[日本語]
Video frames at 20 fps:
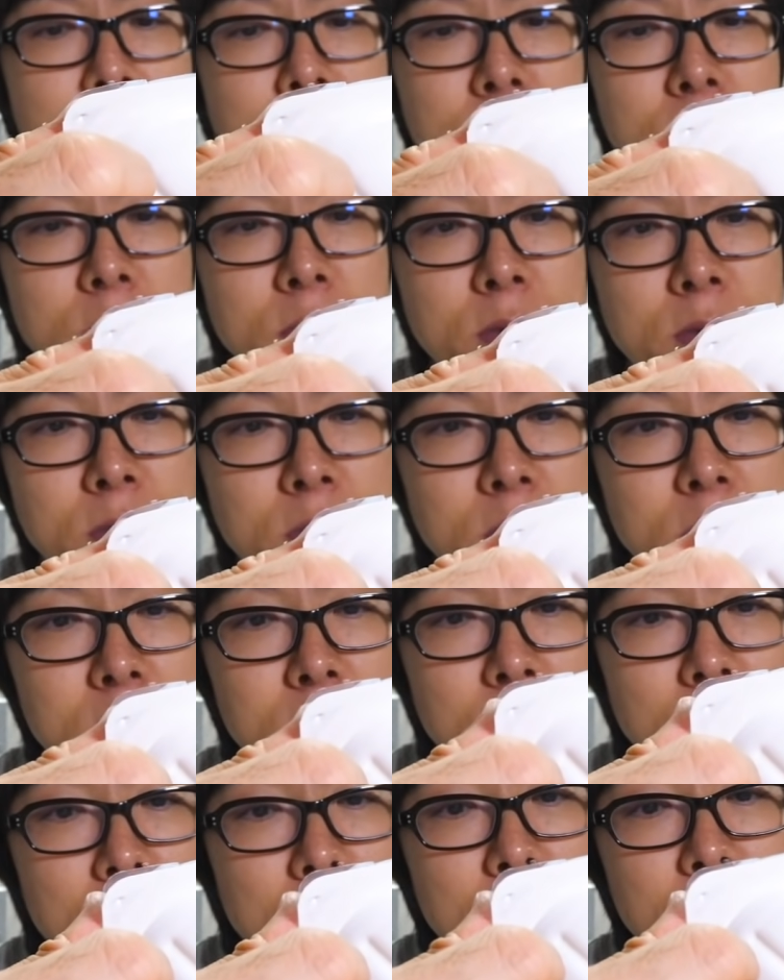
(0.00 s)
す
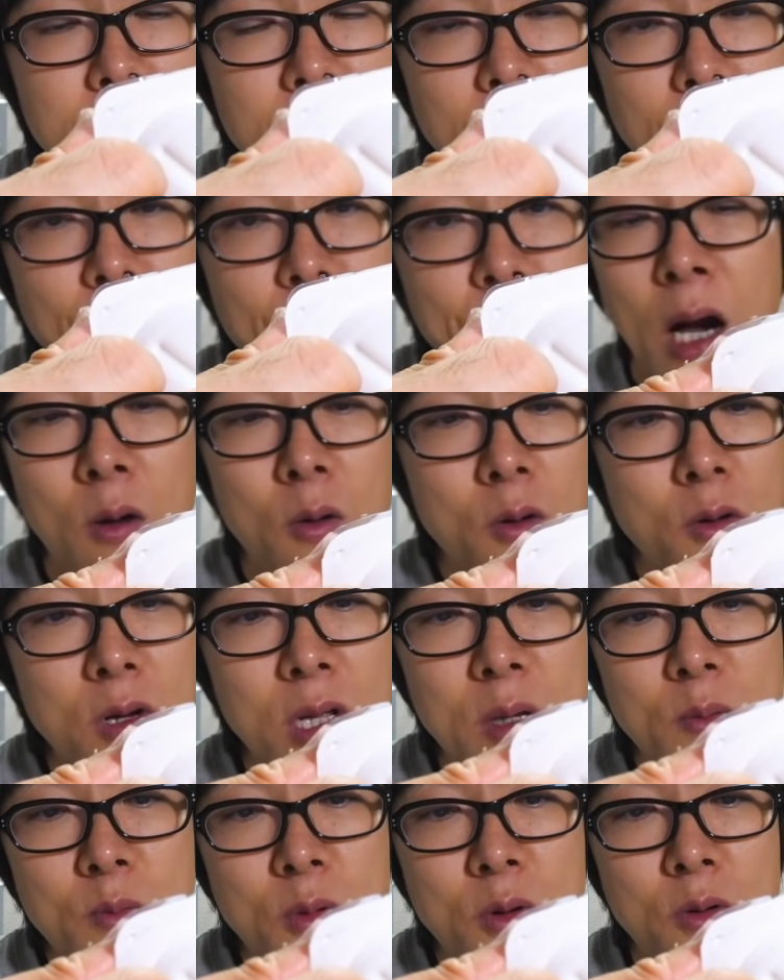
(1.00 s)
んごい美味しい香
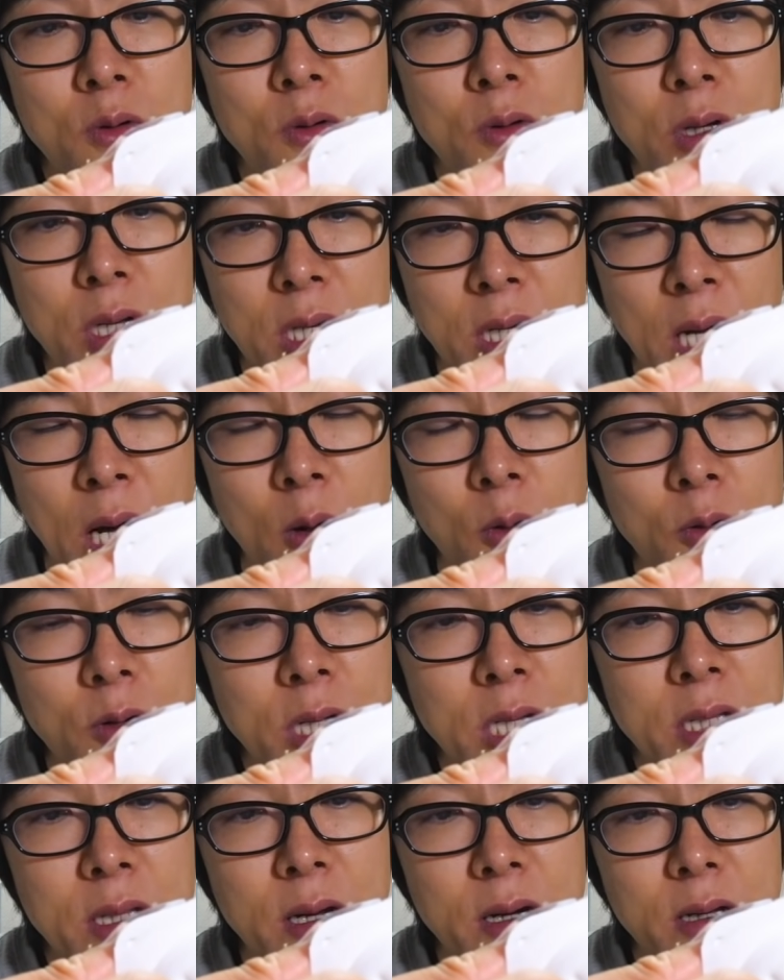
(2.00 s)
りもいい
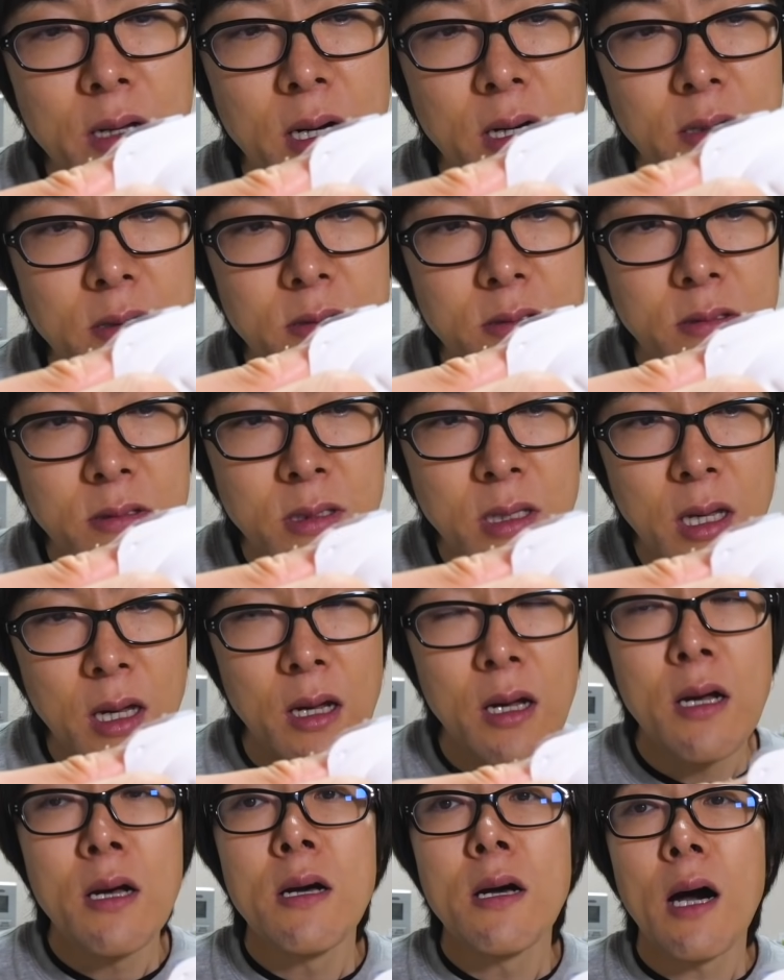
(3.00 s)
香り高く
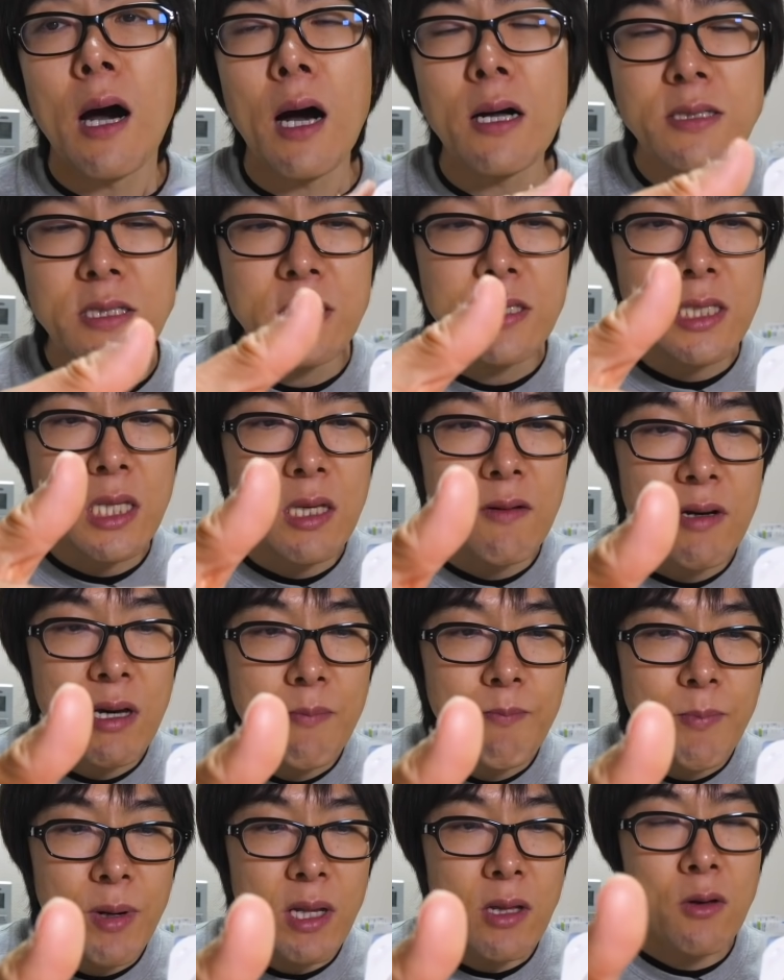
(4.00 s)
て味付けは
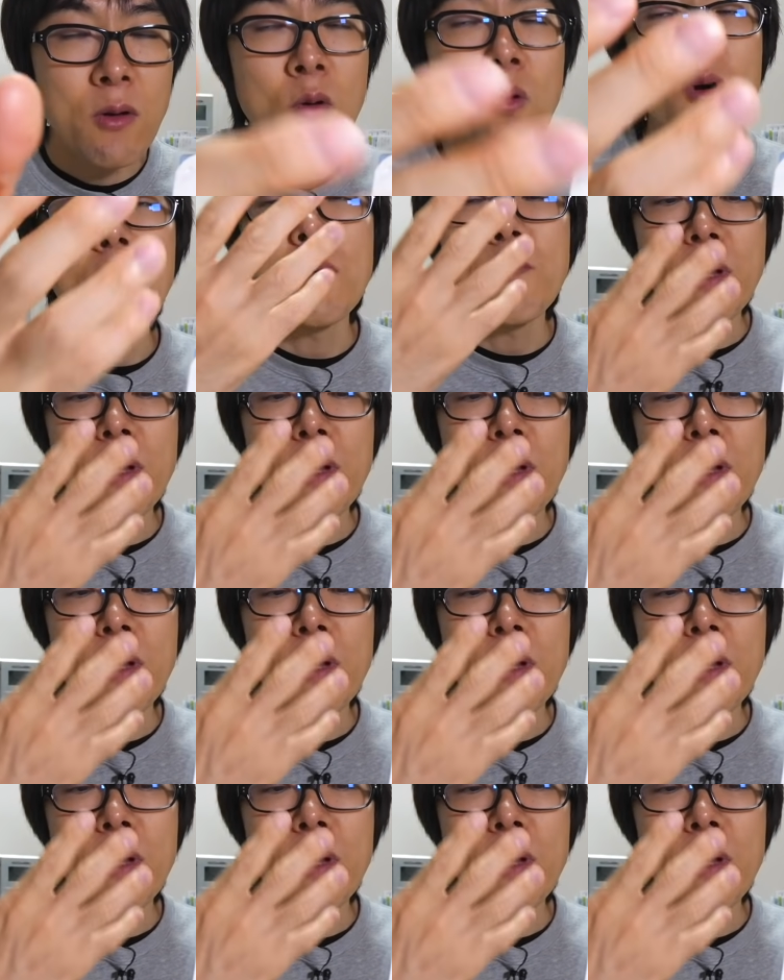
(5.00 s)
やっぱり濃